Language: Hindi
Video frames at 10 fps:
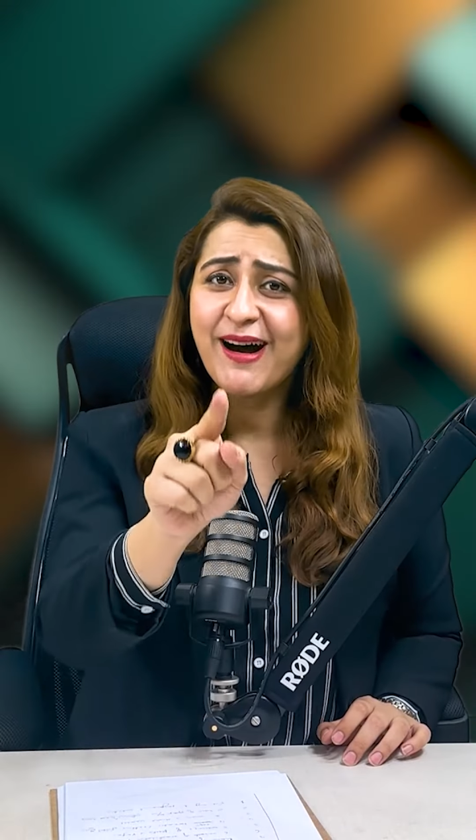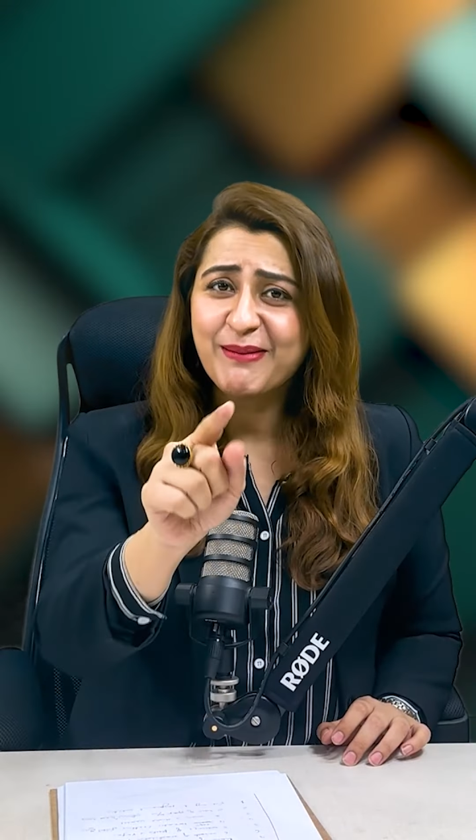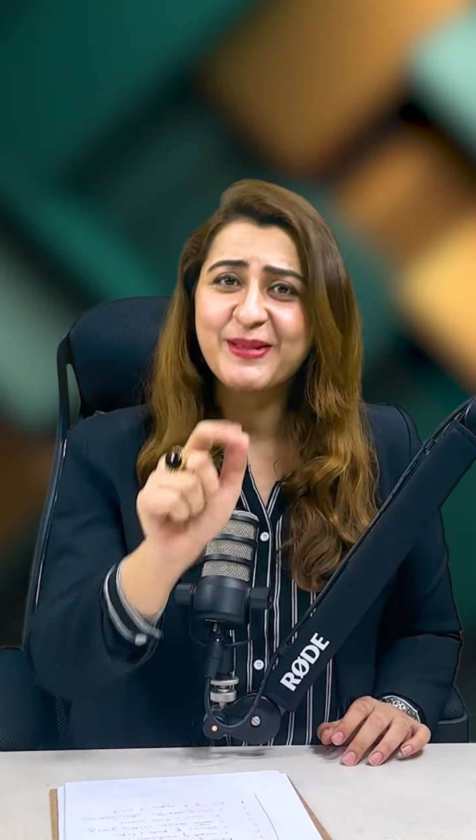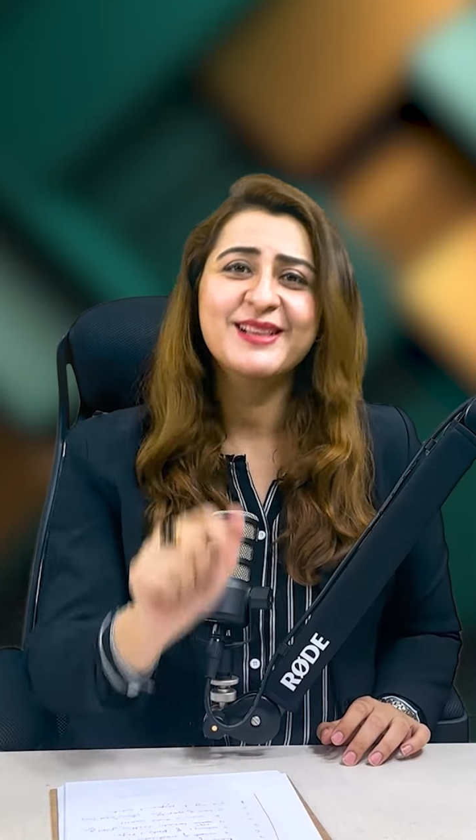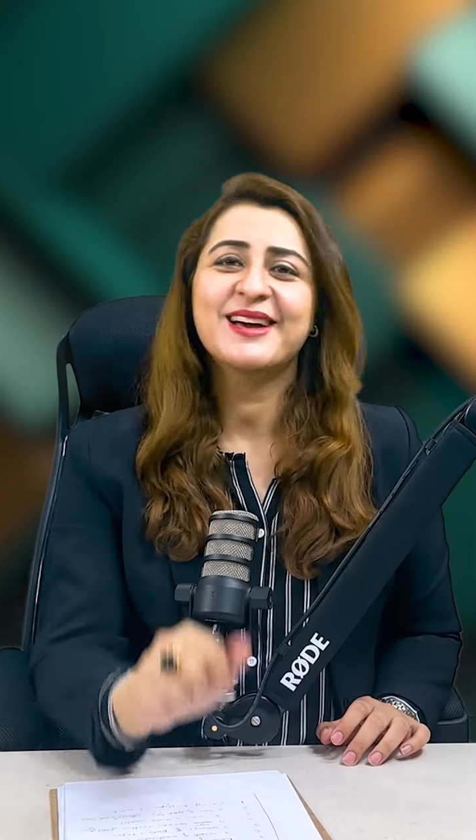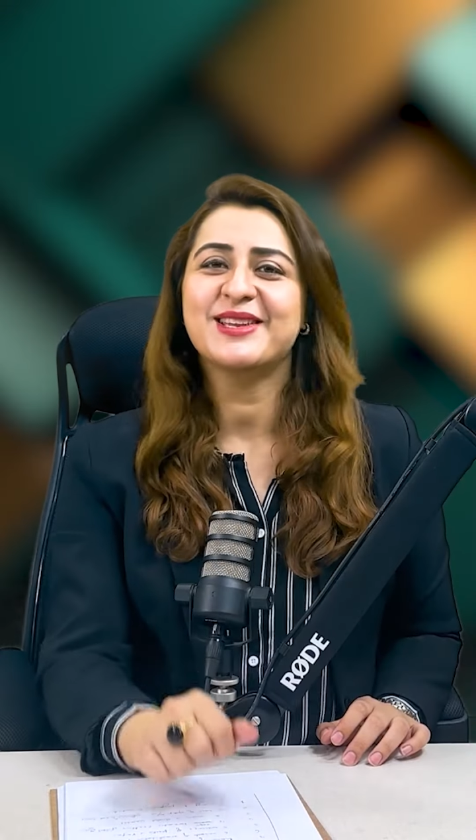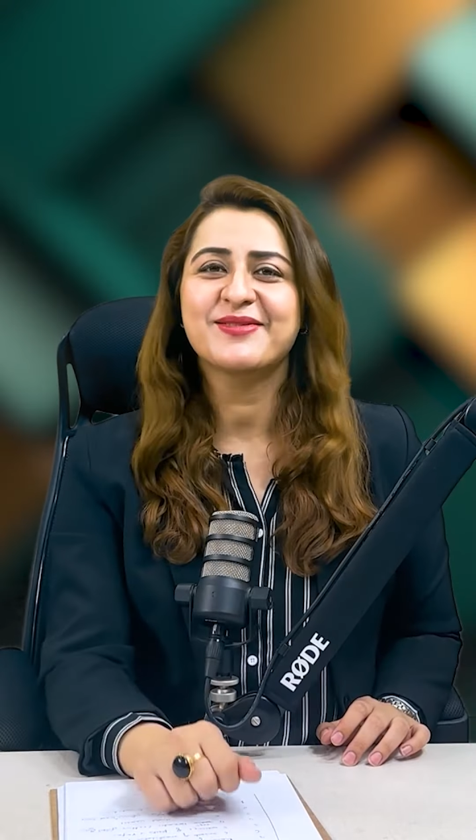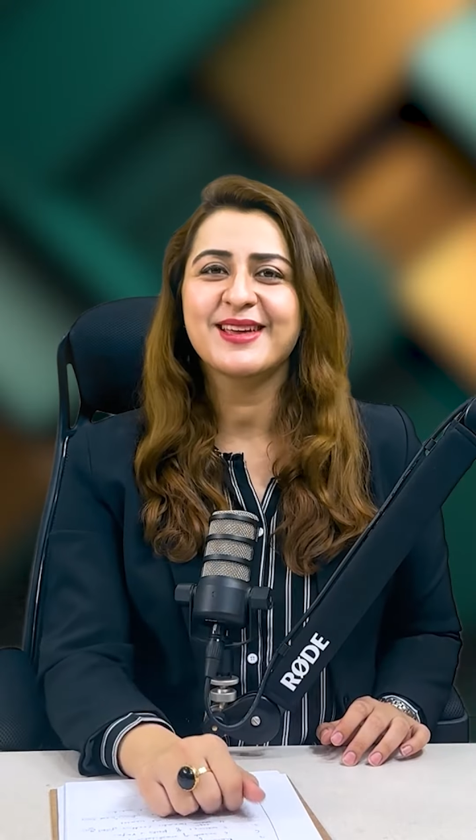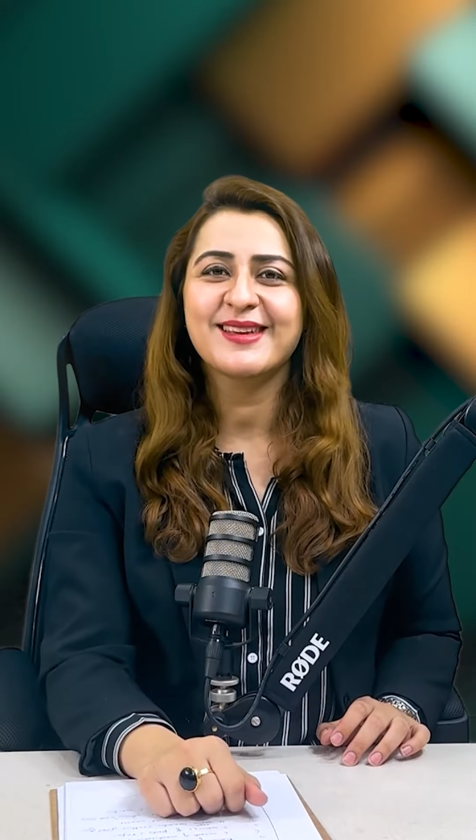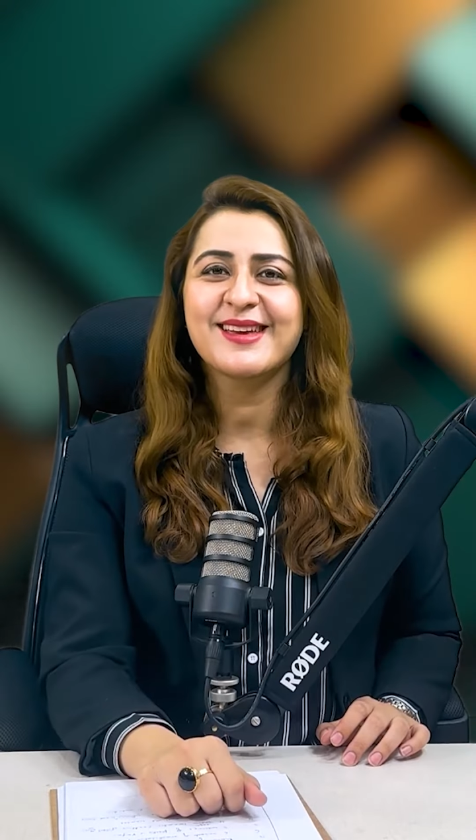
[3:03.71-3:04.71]
आपकी तारीफ़
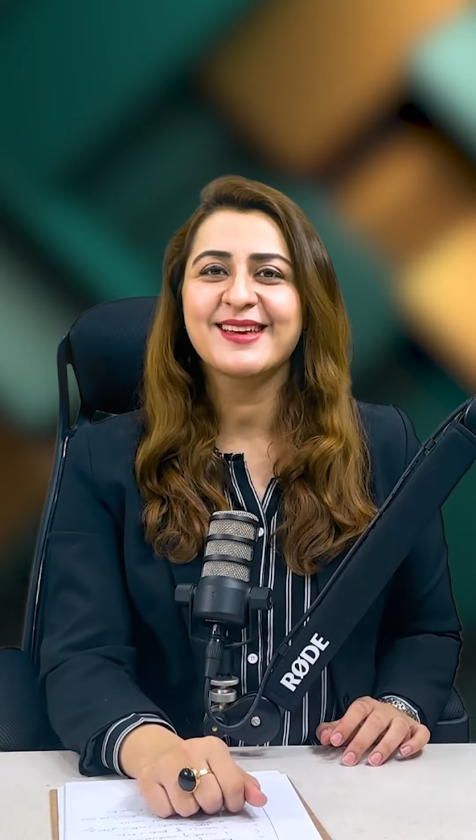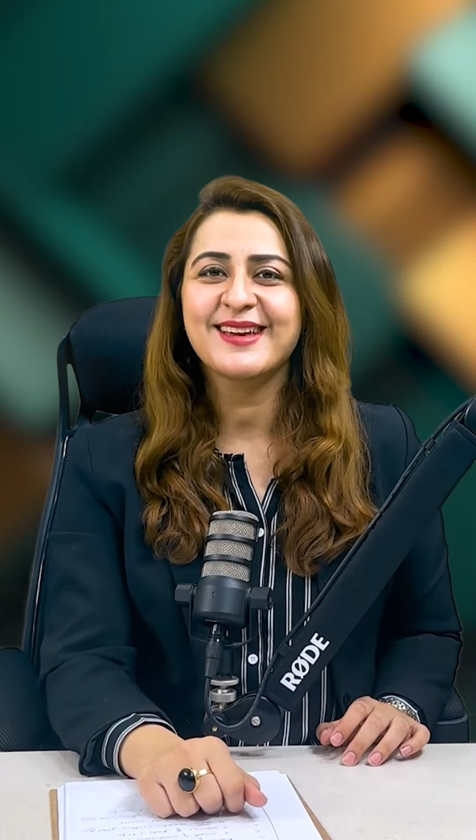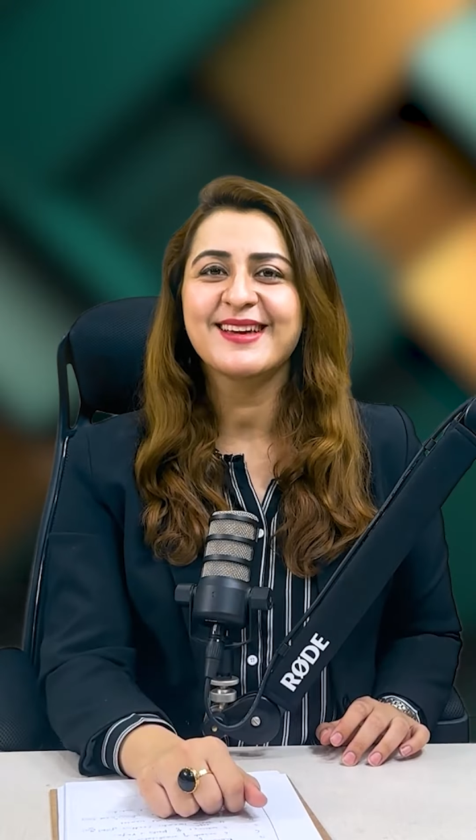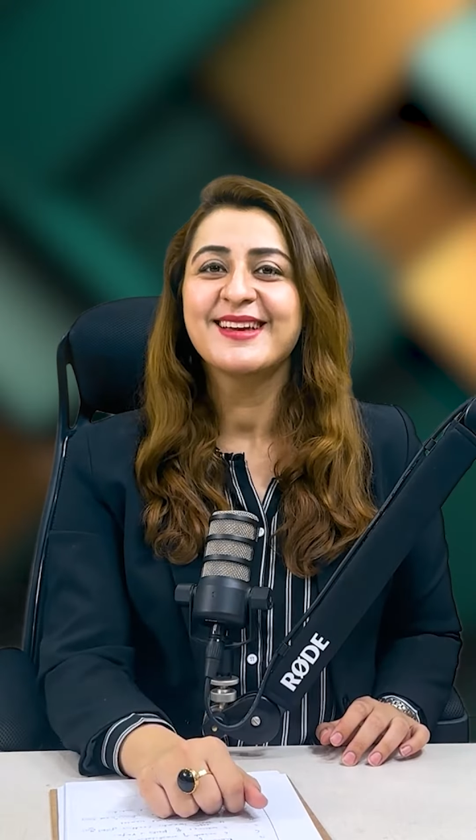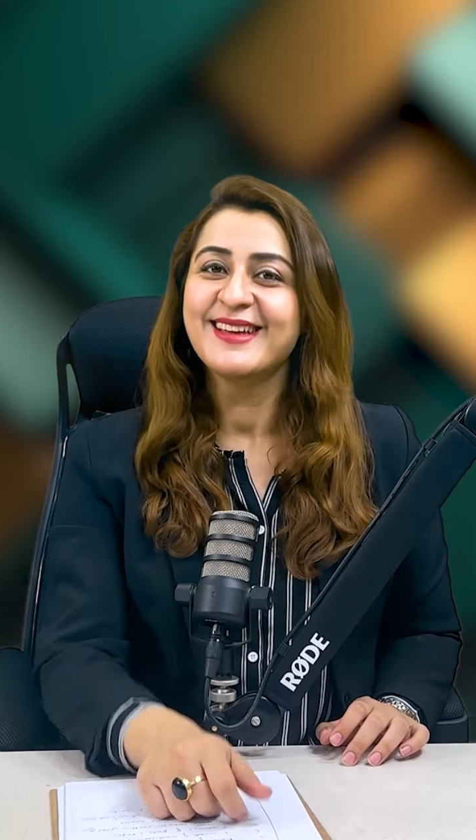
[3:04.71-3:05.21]
करेंगे कि